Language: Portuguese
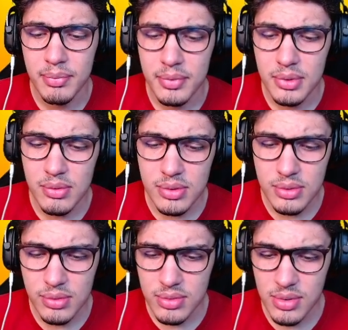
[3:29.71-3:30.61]
Não,
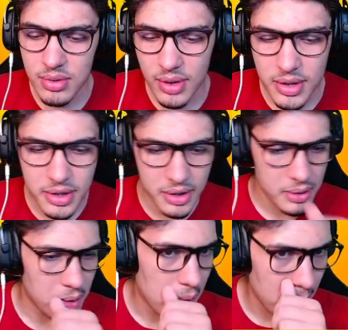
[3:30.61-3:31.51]
não, não entendi.
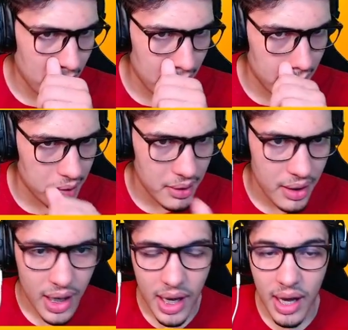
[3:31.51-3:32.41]
Pera.
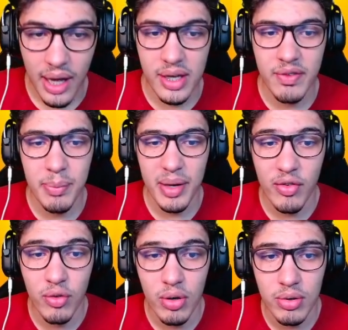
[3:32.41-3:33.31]
Ele vai pegar
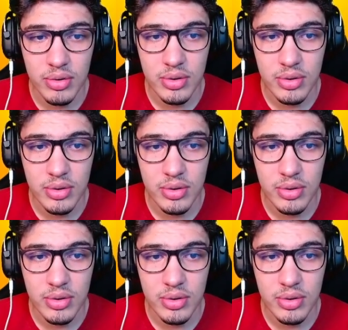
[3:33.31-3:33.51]
fogo?